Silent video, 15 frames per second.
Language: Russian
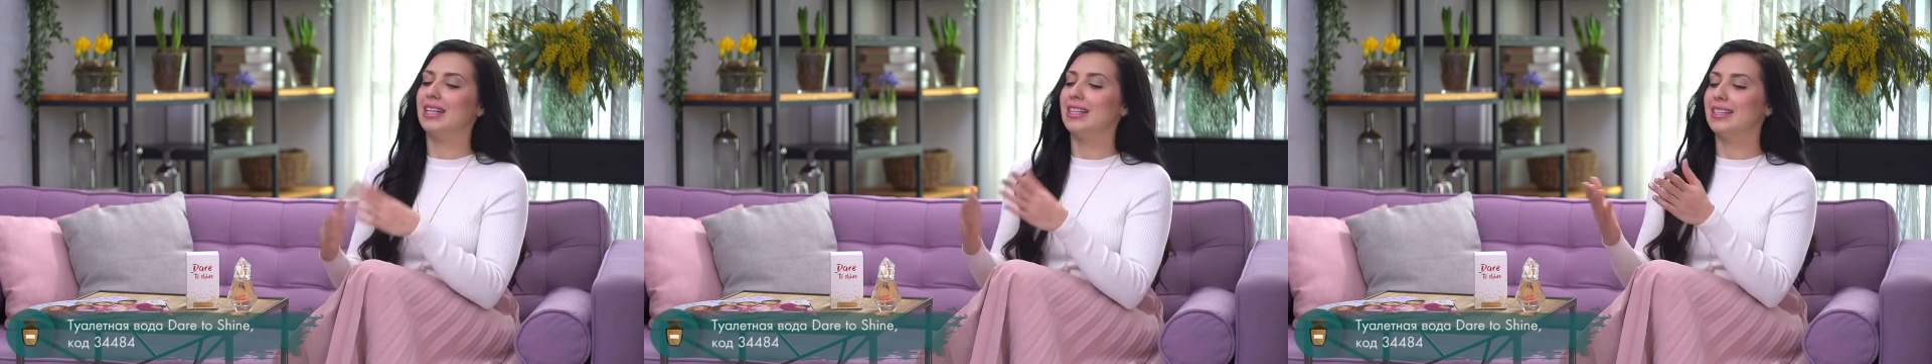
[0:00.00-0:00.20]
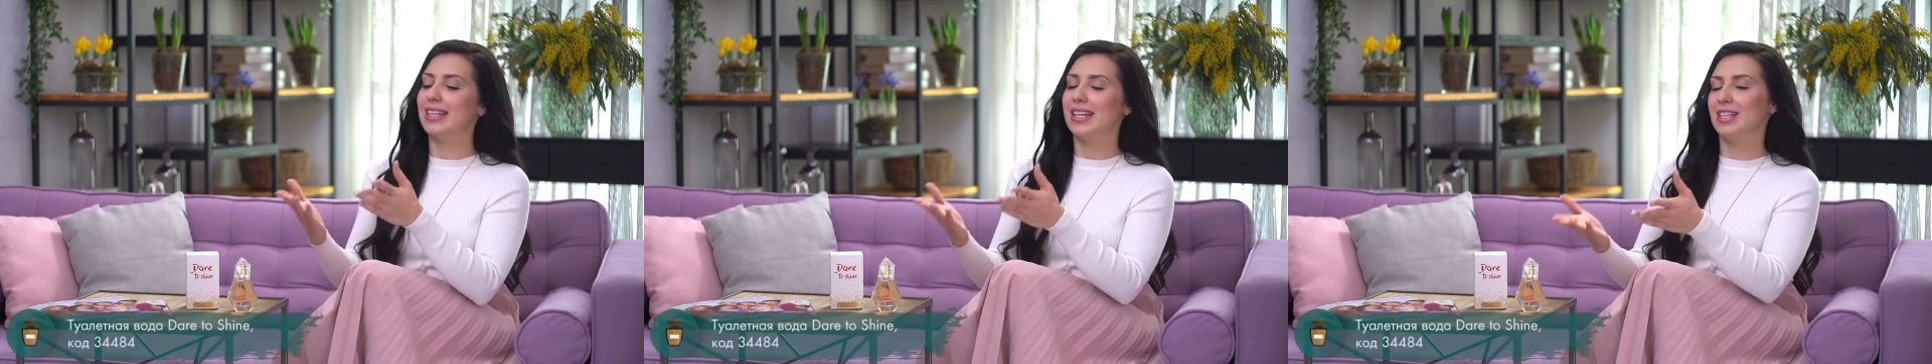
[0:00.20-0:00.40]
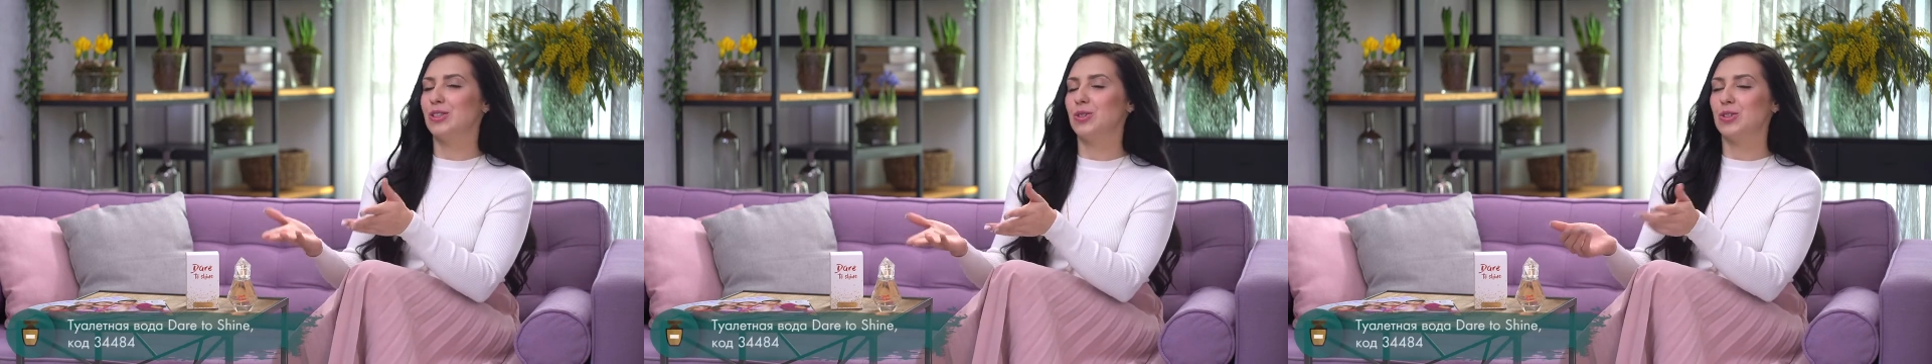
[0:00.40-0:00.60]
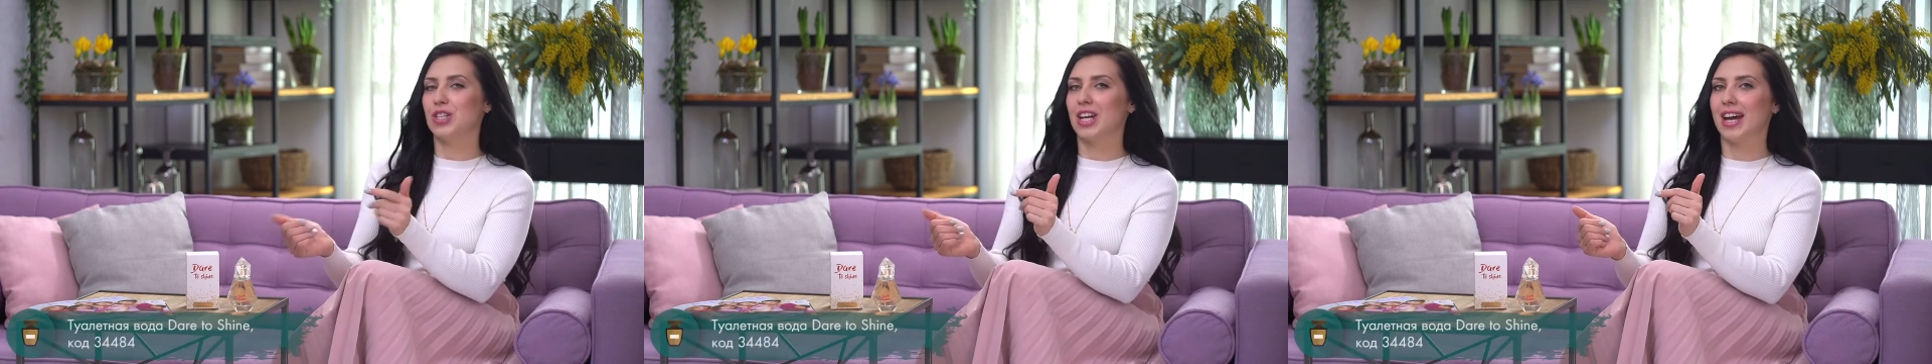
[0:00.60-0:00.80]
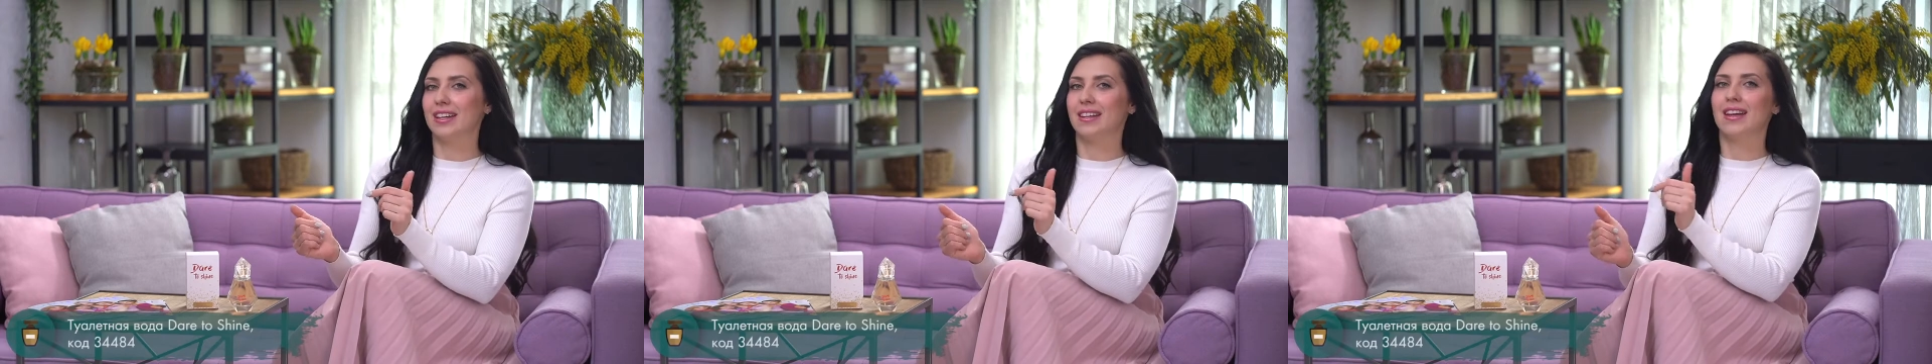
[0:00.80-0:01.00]
«Dare to
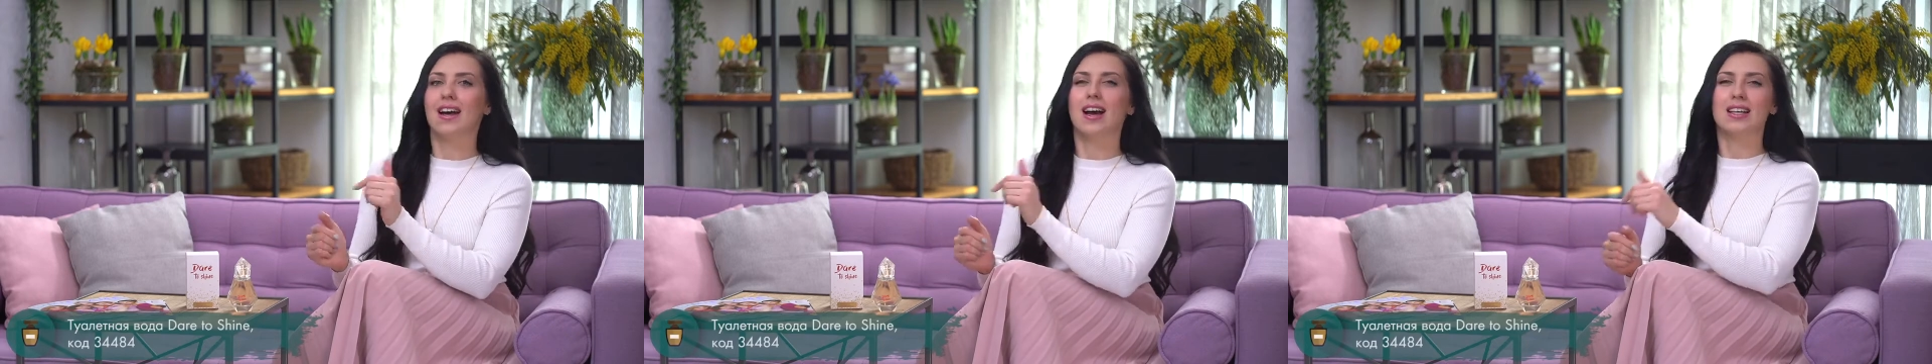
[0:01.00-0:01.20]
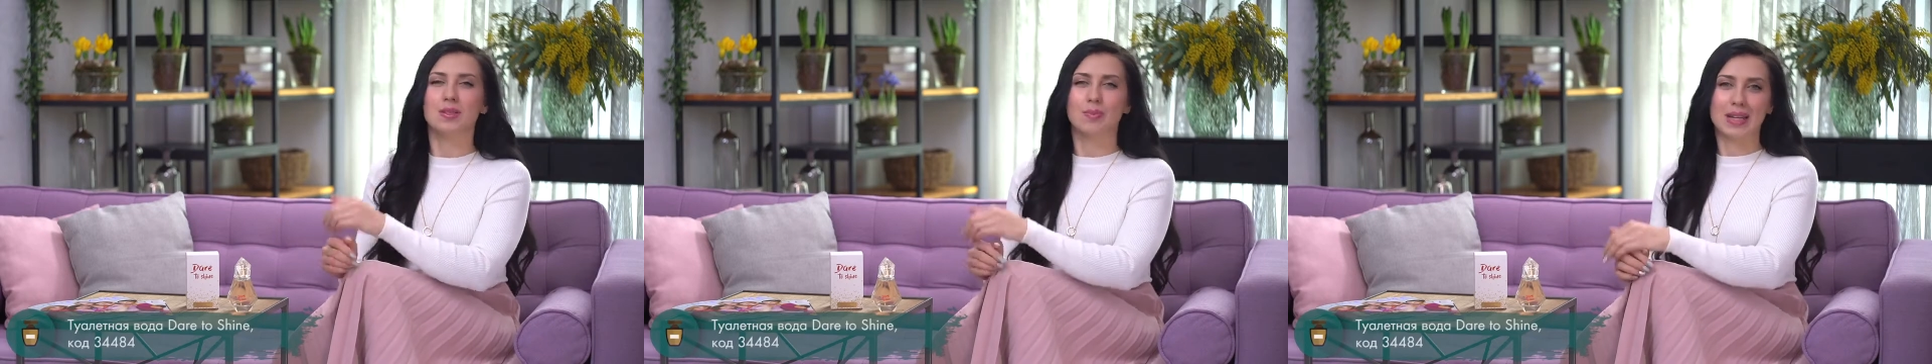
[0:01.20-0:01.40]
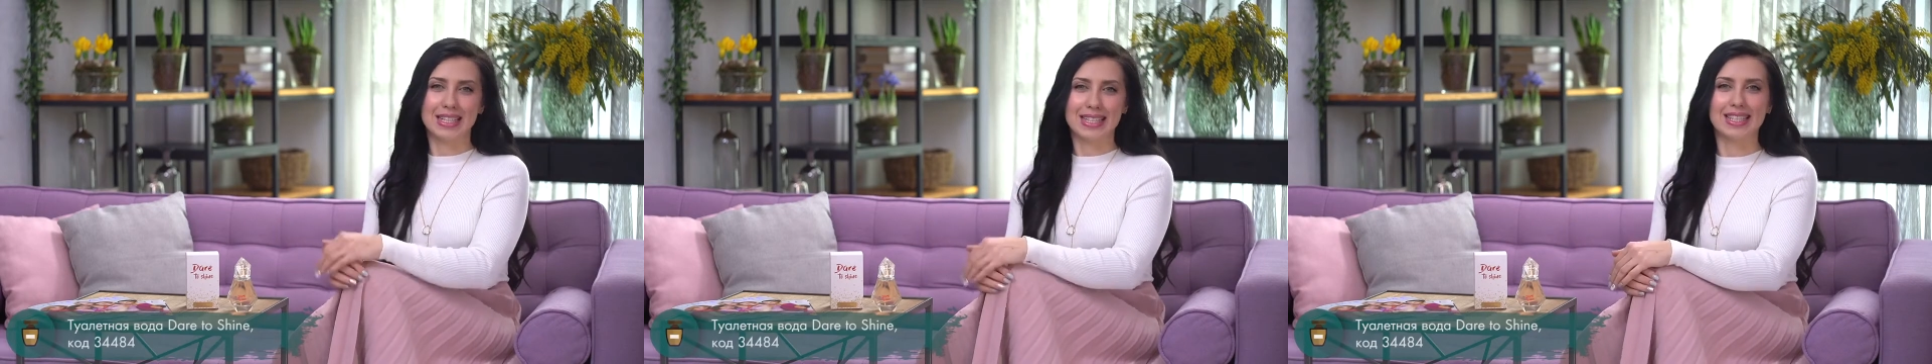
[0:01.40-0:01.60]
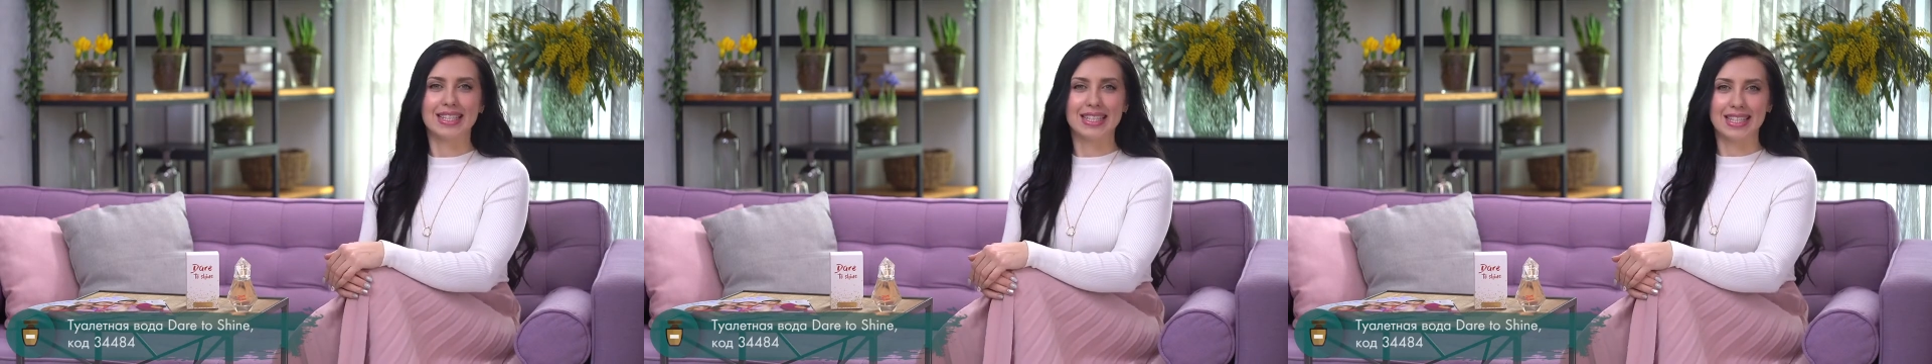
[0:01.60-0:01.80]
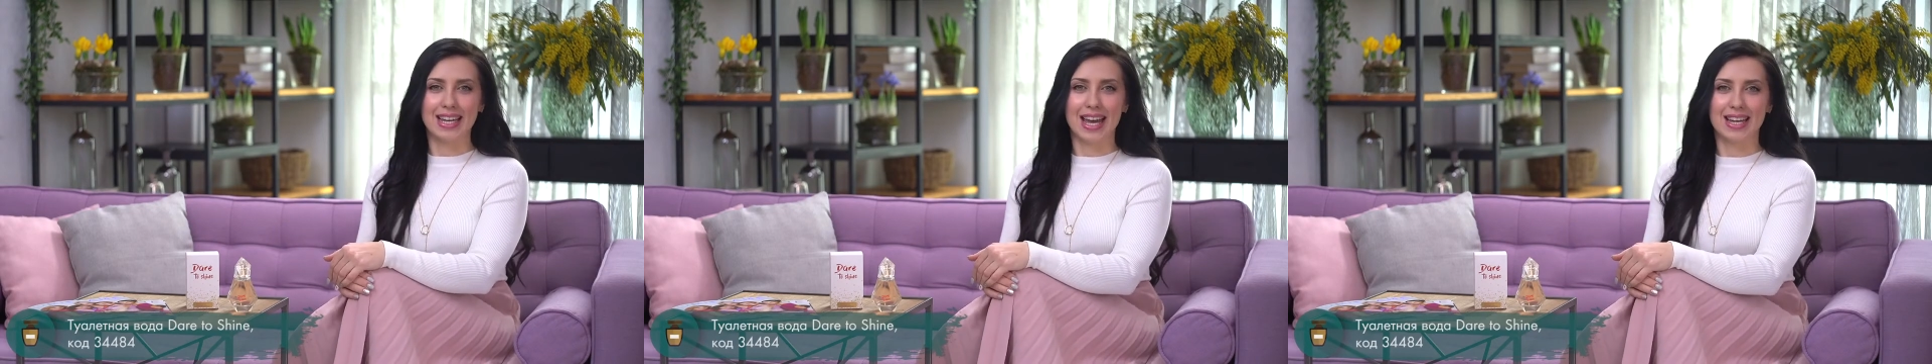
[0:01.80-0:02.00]
Shine» – «Осмелься «А
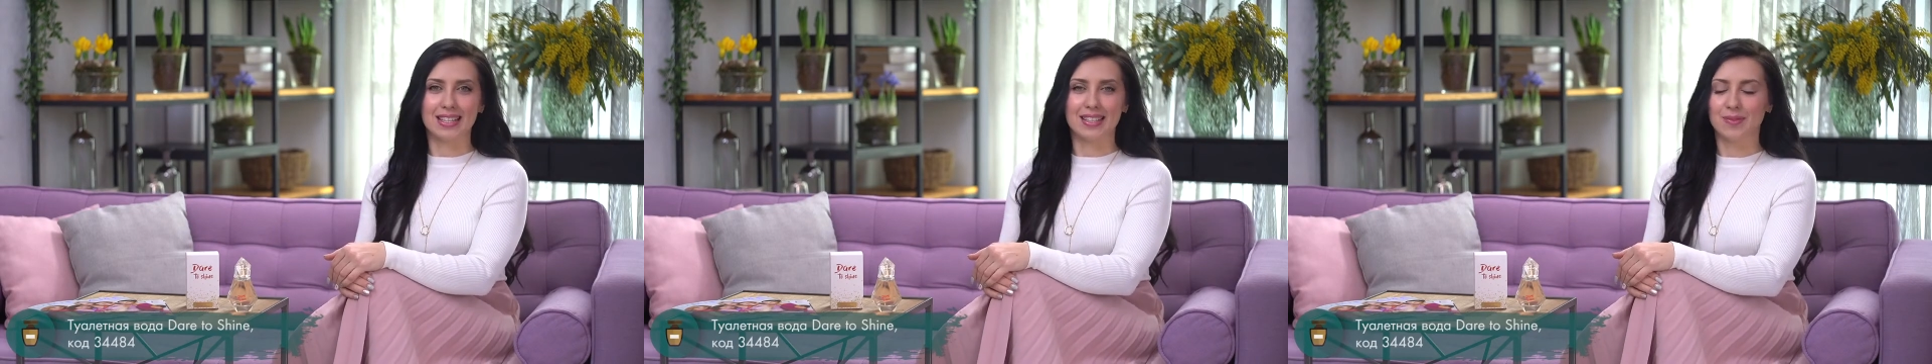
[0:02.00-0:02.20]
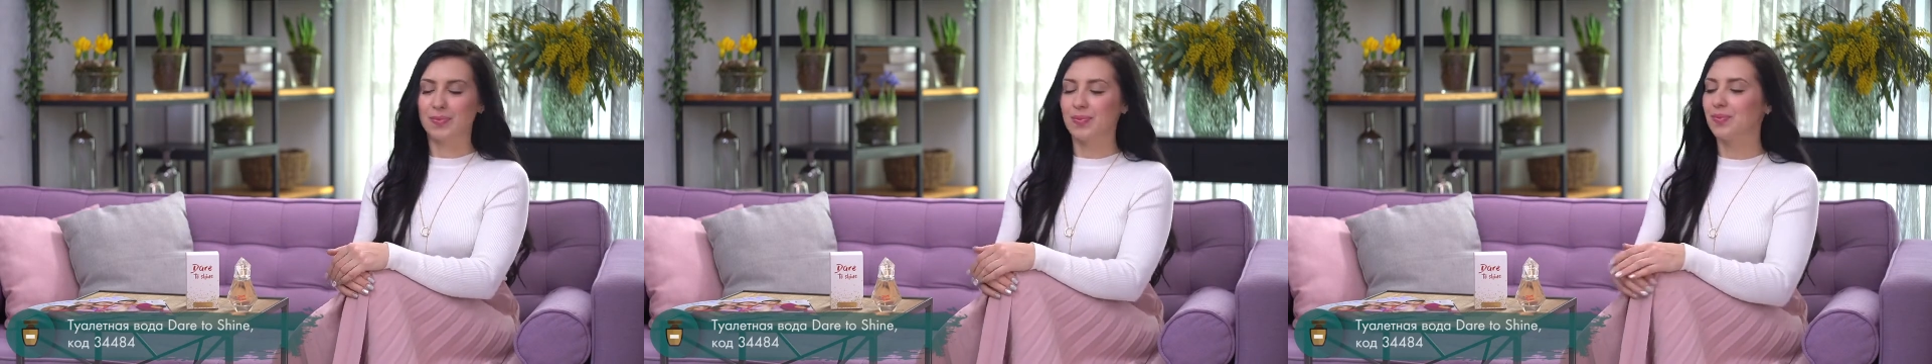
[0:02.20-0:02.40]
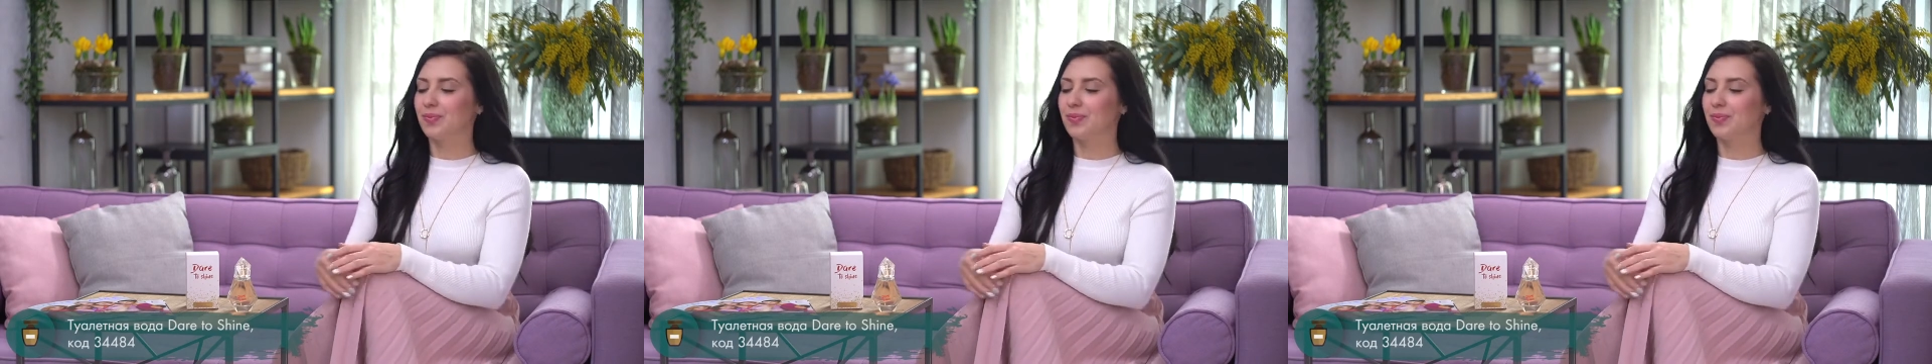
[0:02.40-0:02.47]
сиять».